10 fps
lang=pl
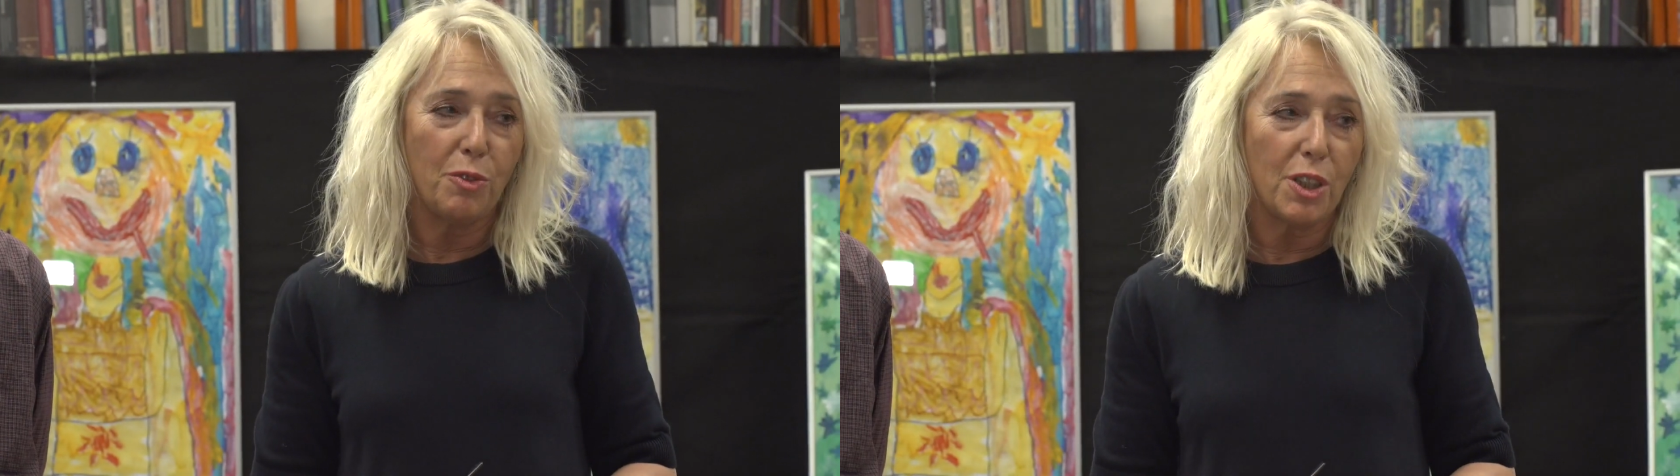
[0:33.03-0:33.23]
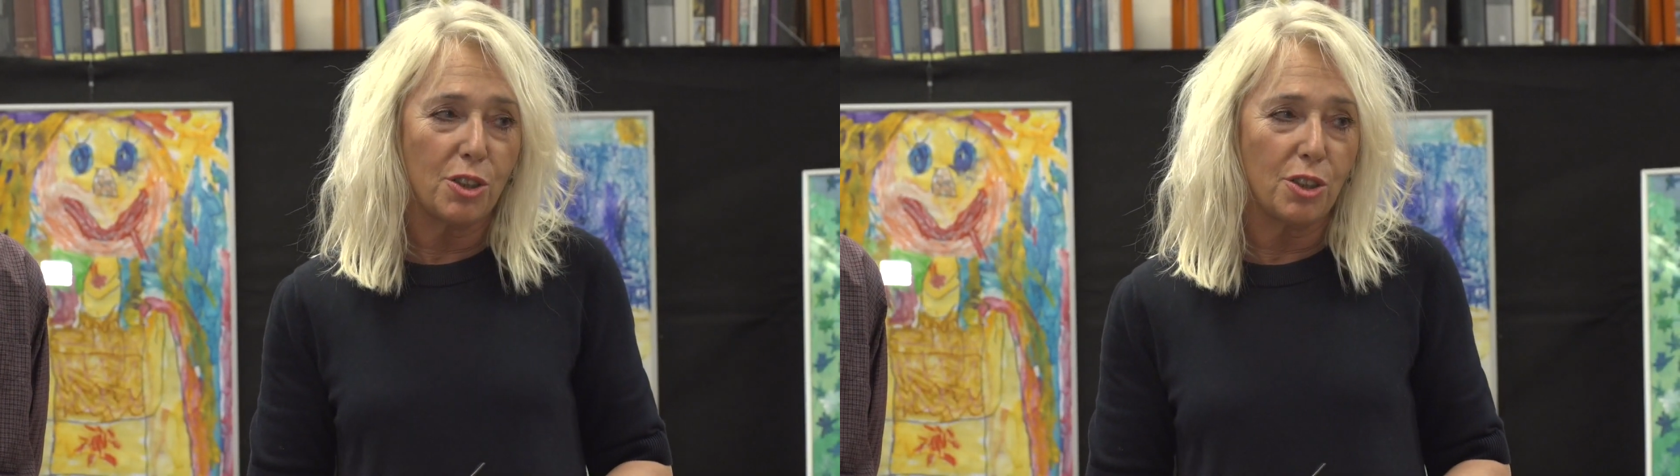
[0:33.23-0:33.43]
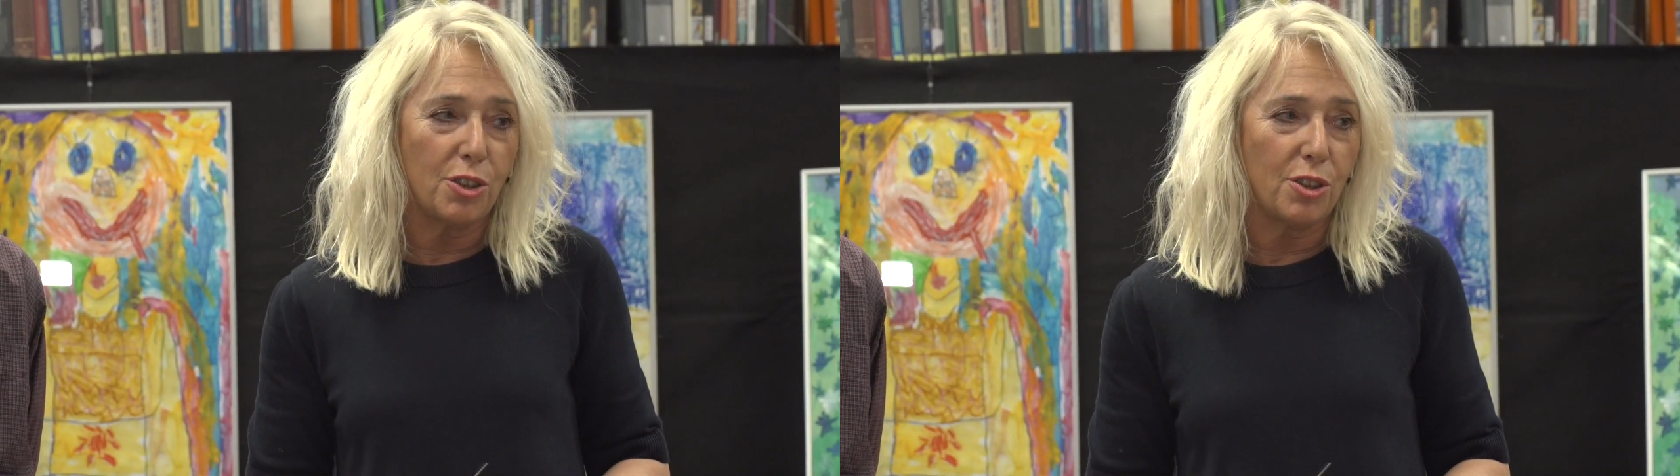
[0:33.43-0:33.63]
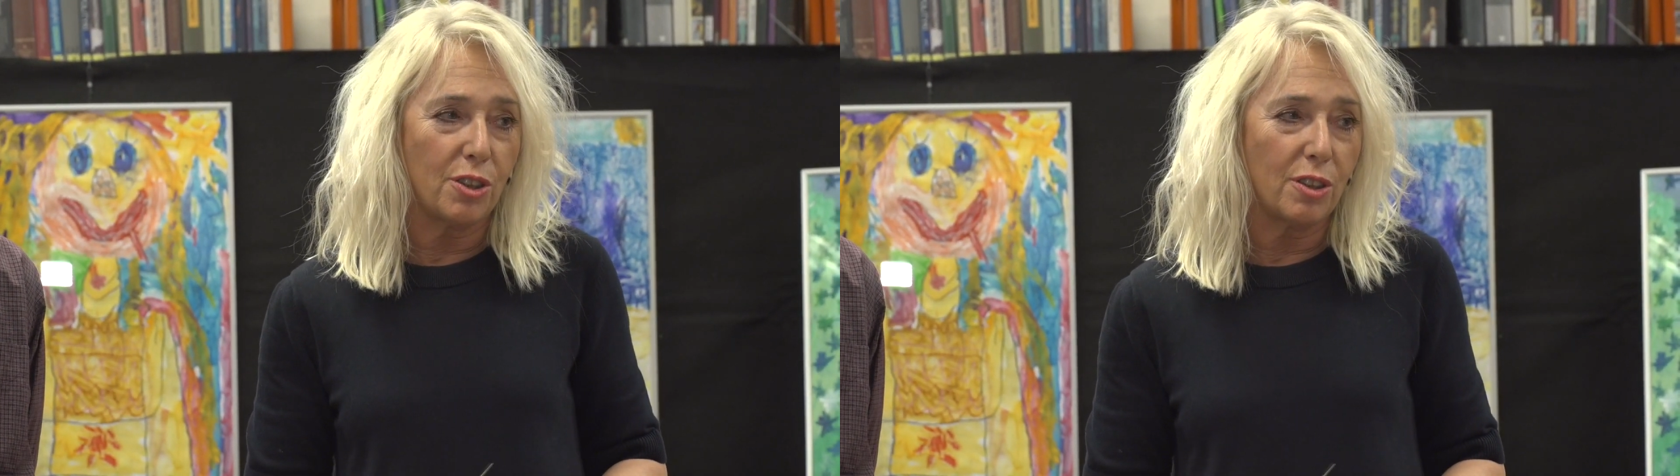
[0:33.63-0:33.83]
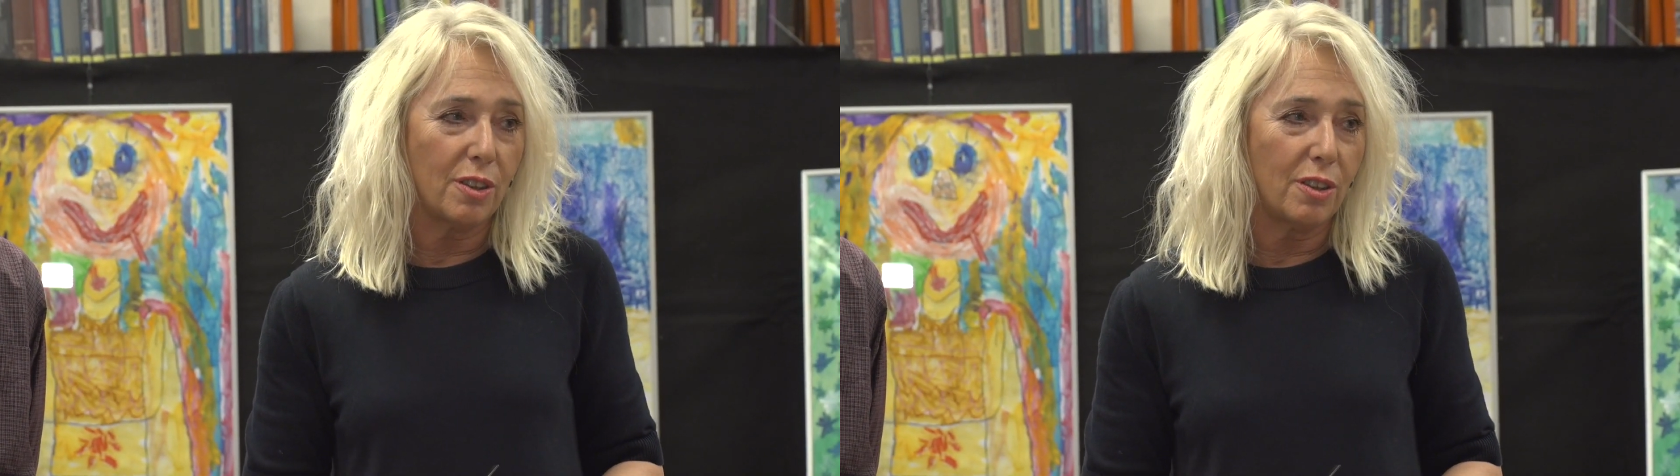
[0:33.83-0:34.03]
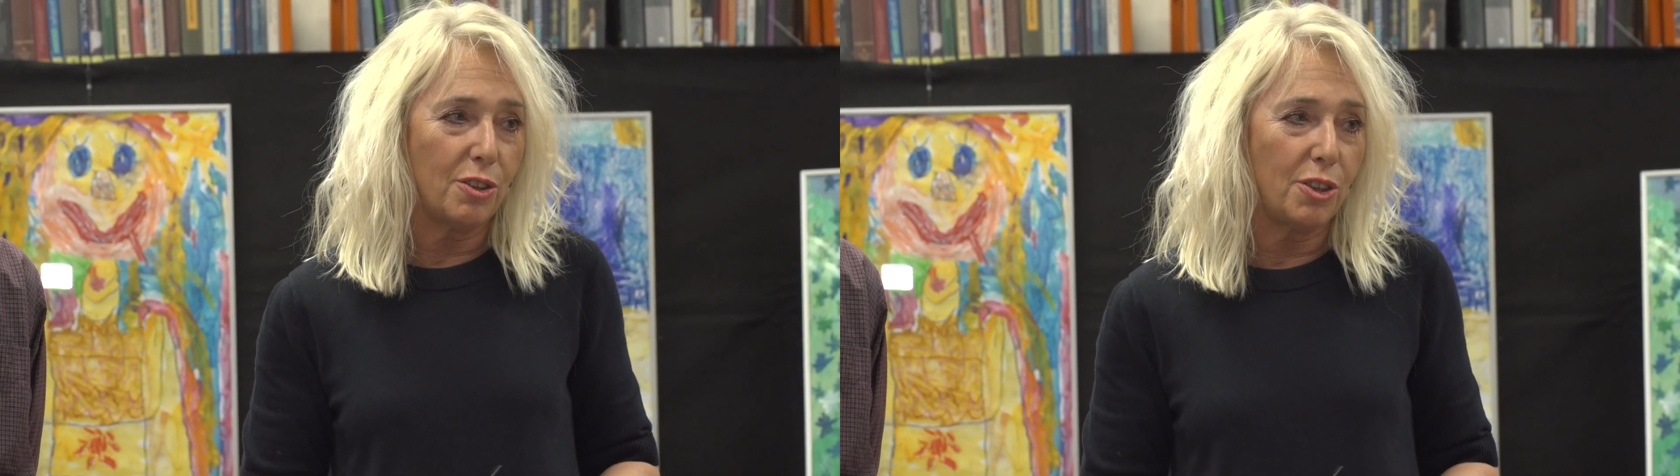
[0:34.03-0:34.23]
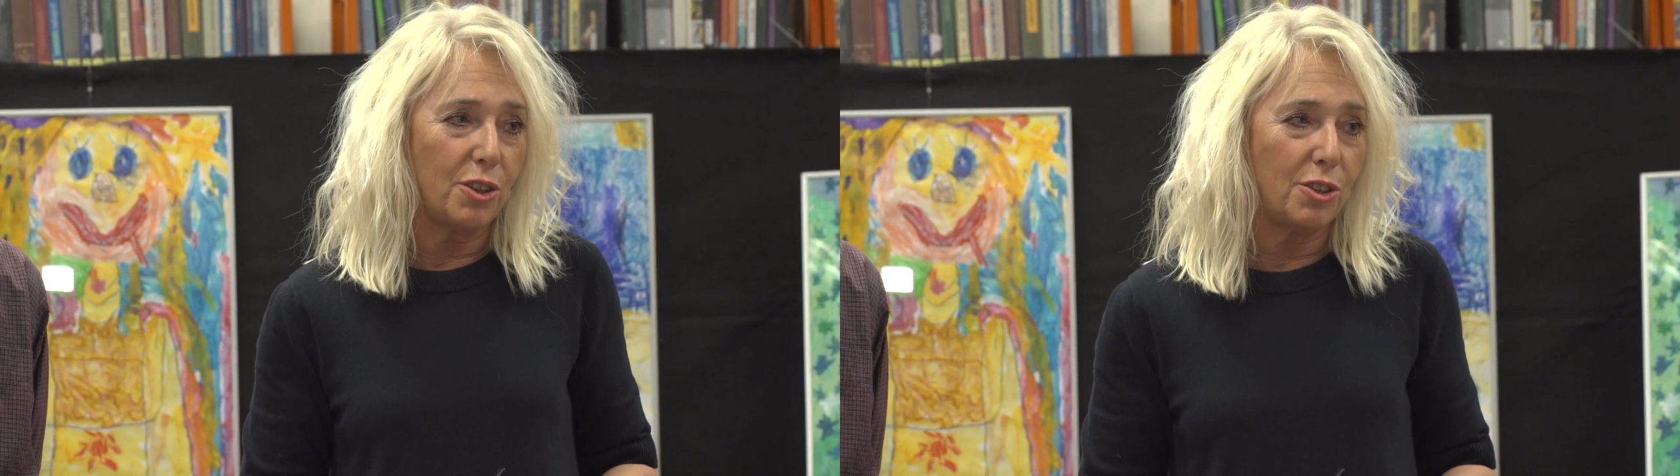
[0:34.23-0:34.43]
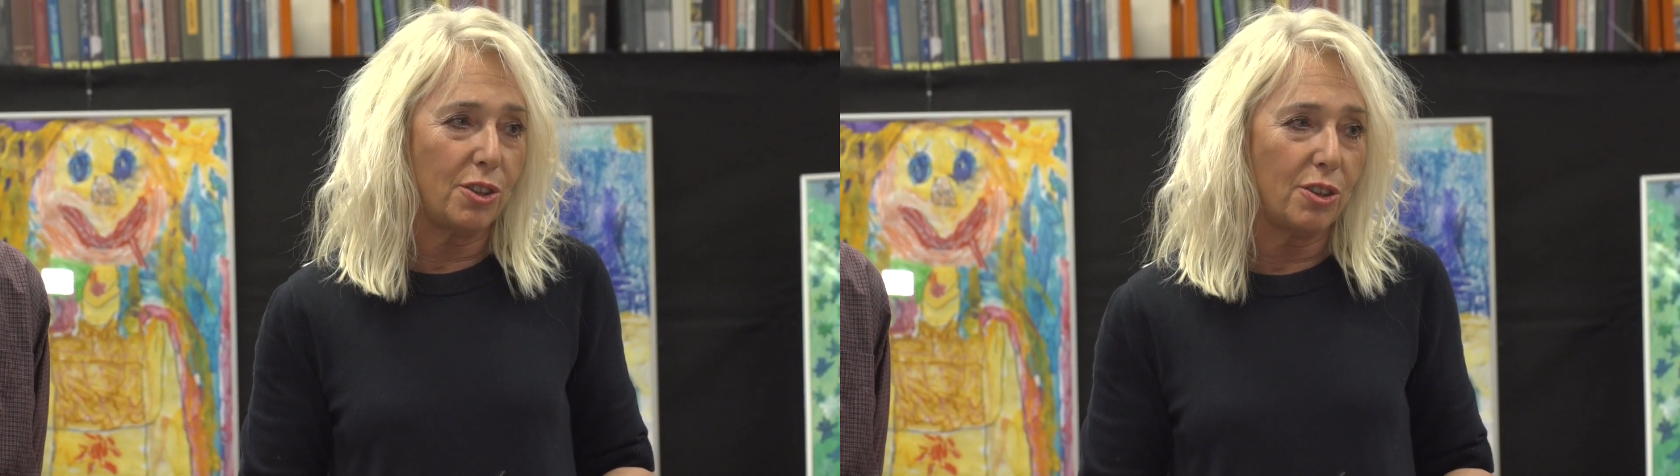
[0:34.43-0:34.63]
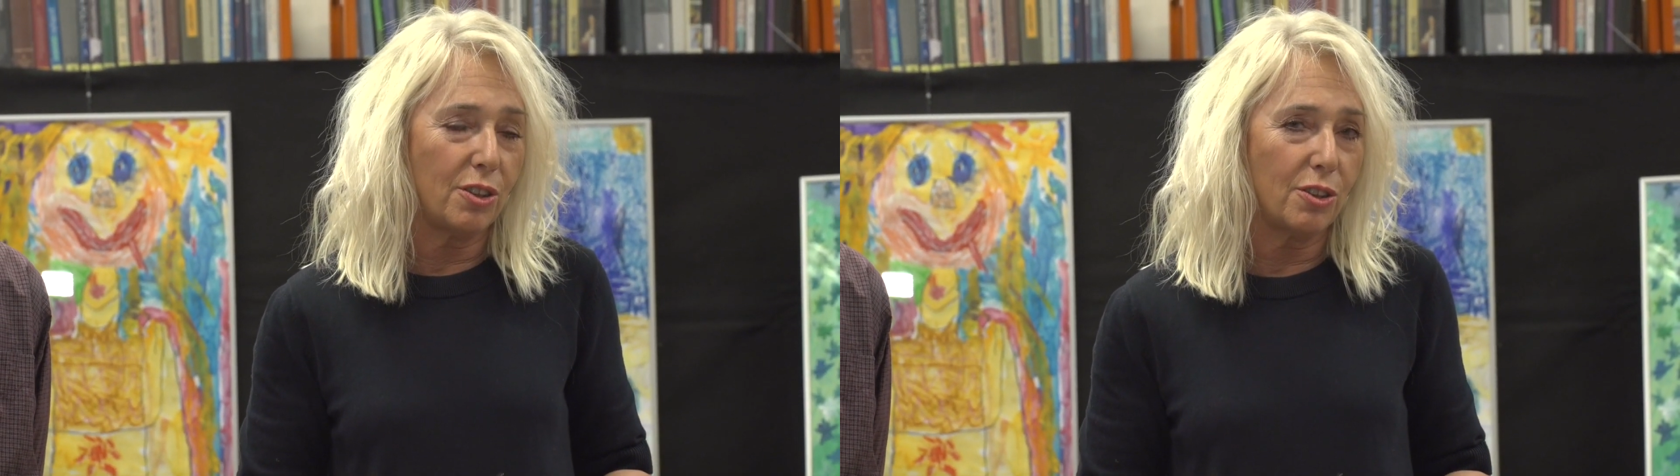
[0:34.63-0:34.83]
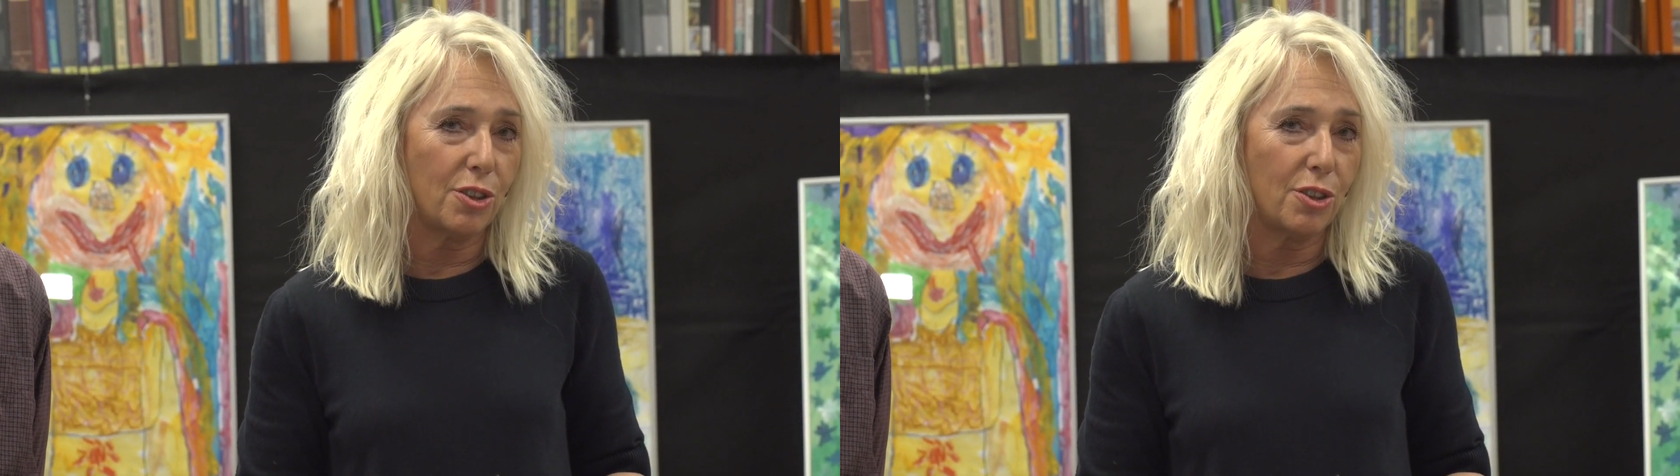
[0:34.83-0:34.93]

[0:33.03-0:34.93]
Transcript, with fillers: wierzyć, e, dzieci,